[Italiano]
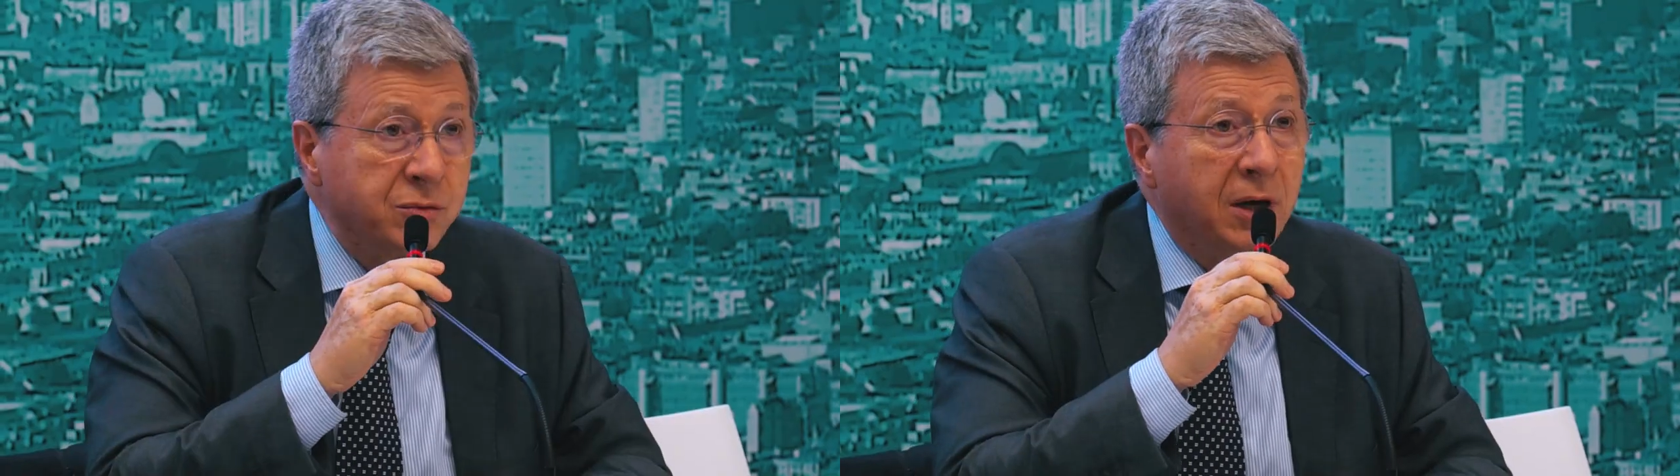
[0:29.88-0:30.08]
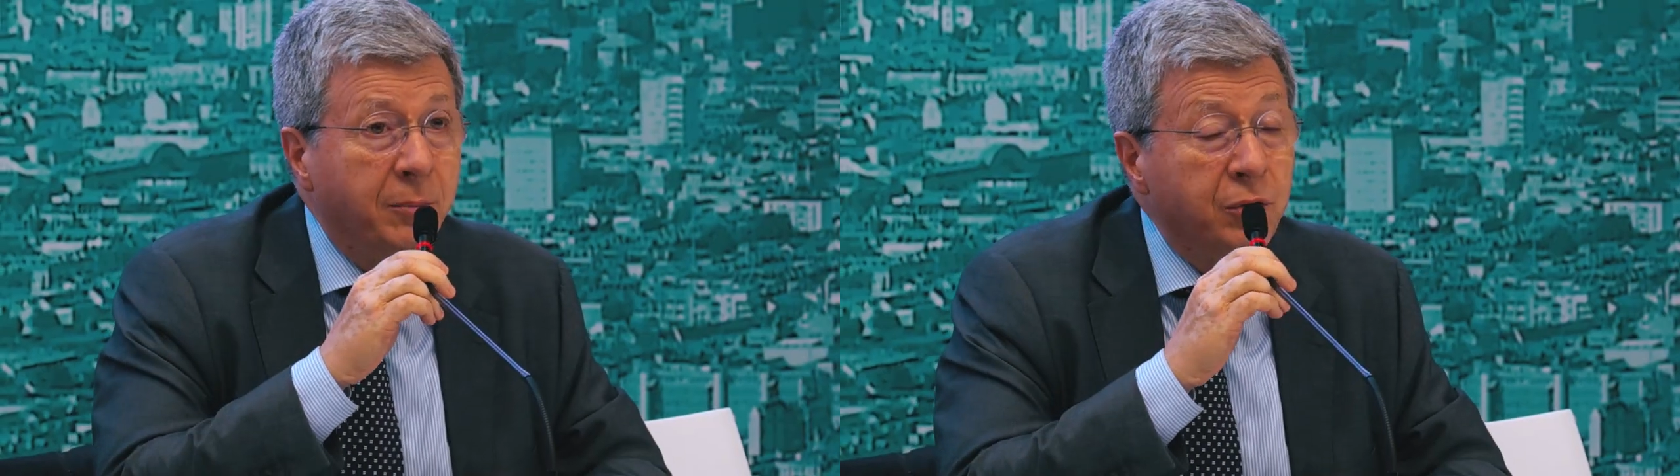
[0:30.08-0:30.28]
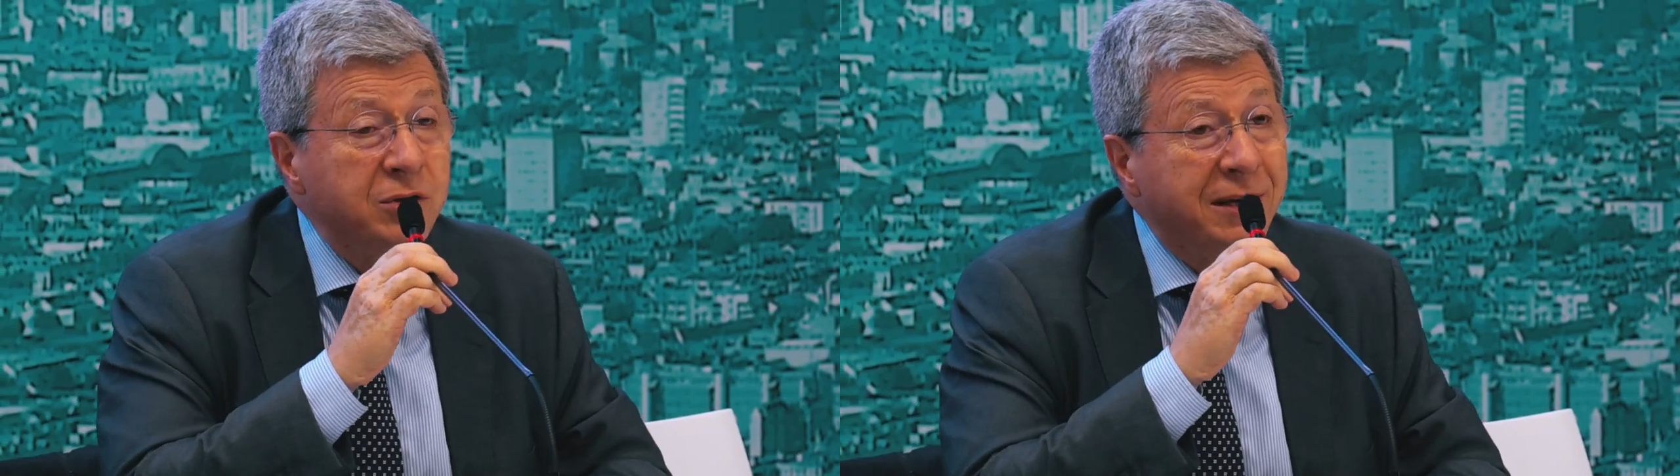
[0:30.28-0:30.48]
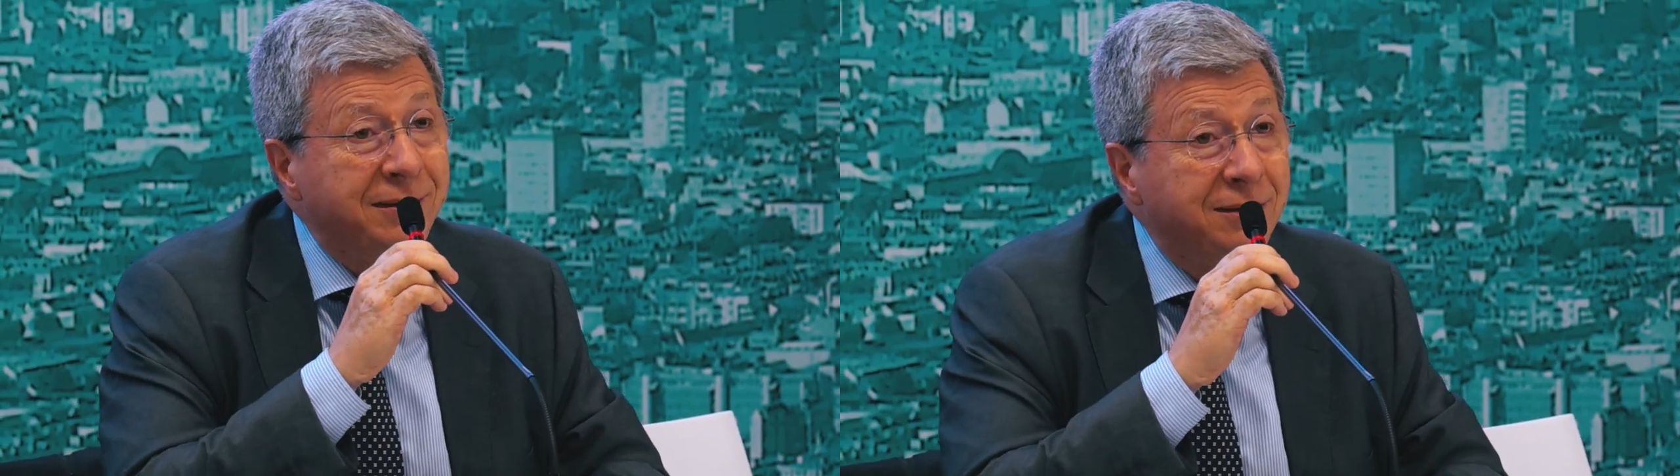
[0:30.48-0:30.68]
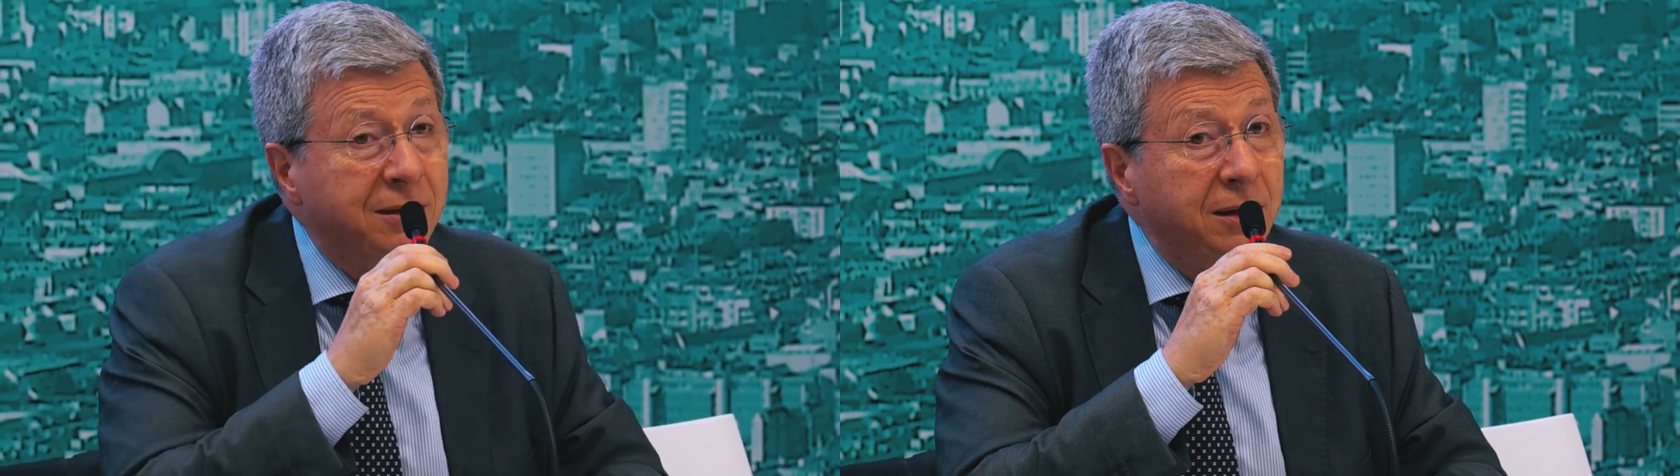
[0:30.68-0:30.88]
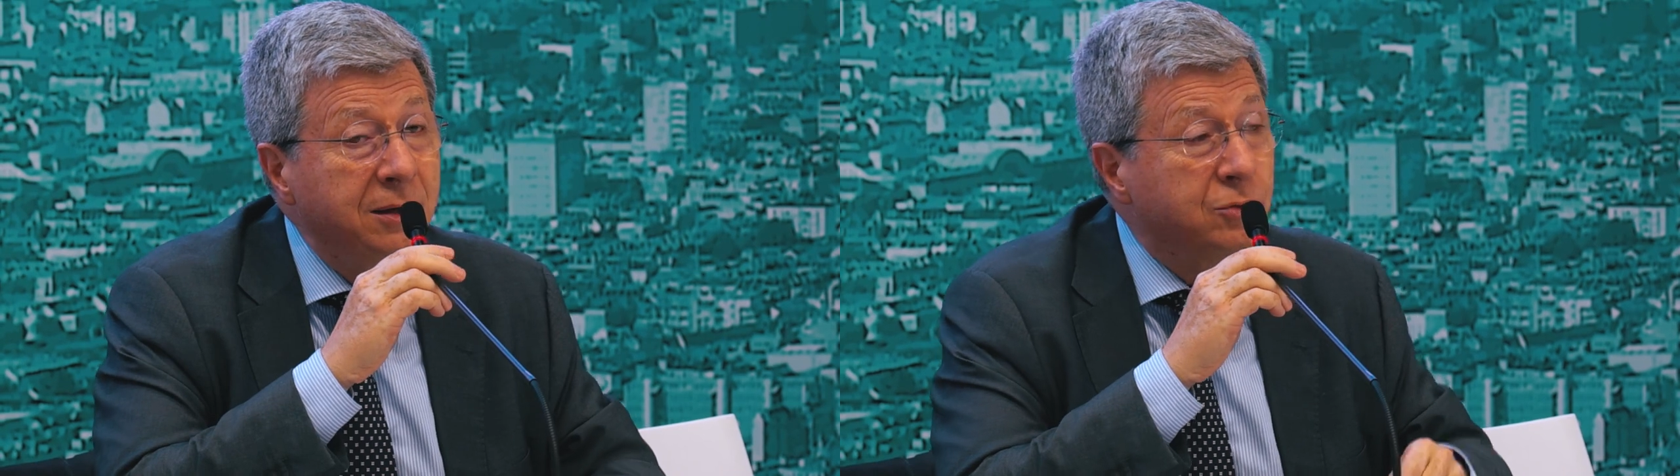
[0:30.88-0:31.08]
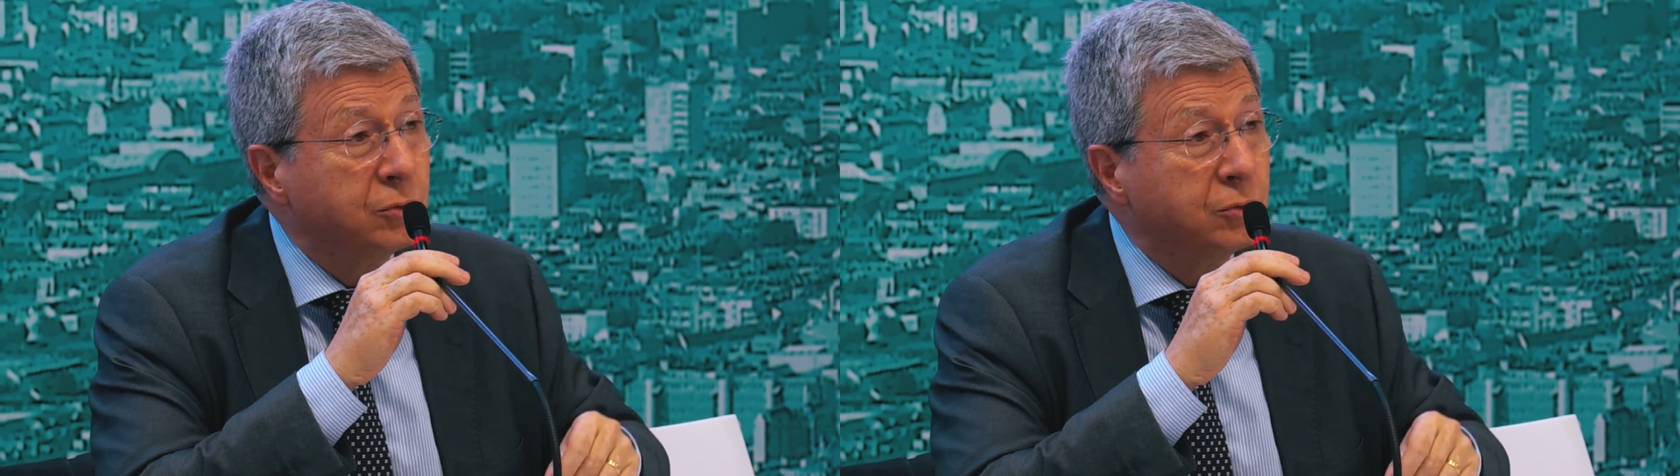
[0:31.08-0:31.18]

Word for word: che continuiamo a parlarci